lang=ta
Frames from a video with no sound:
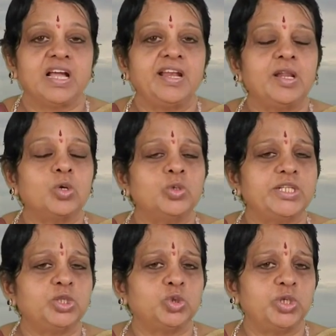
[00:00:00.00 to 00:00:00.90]

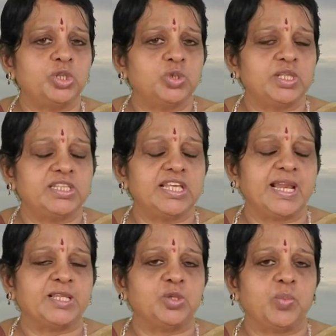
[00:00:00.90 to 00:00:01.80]
கன்றுக்குட்டி துடி துடித்து
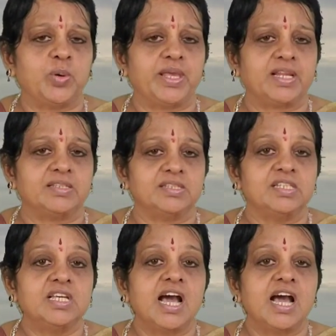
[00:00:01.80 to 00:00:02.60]
இறந்து போகிறது